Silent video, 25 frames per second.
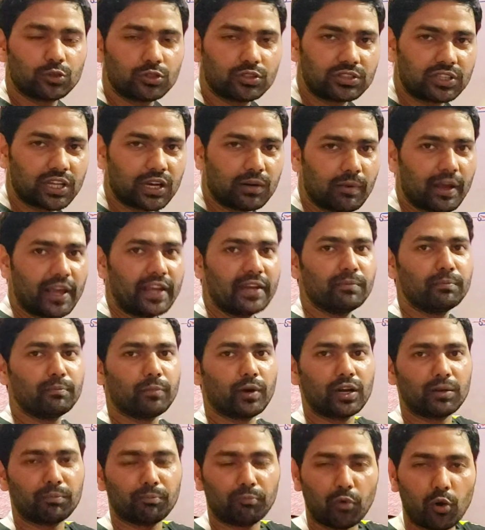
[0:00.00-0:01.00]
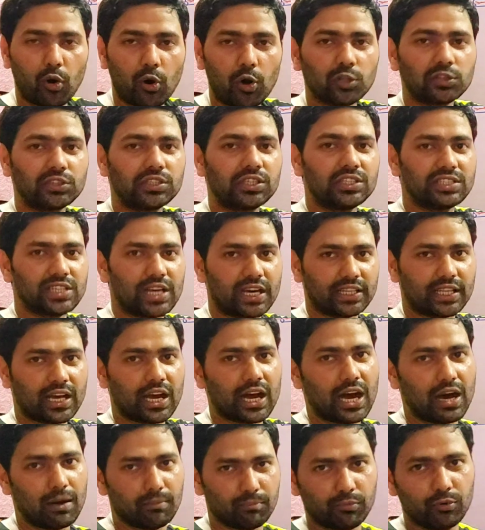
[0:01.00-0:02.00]
तो टर्बाइन पर बहुत ही ज्यादा
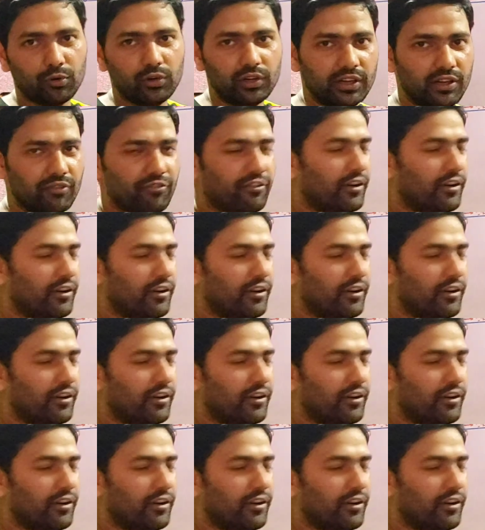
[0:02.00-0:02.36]
हार्मफुल